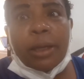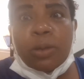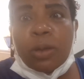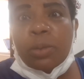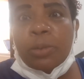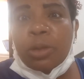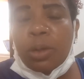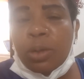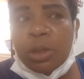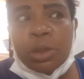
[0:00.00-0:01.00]
Tá todo mundo
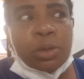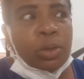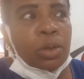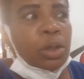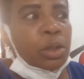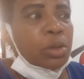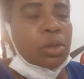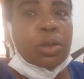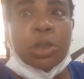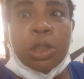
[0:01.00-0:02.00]
longe um do outro, eu
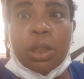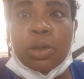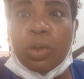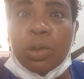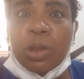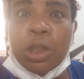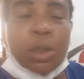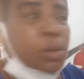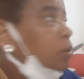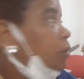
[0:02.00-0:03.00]
tô tirando escondido.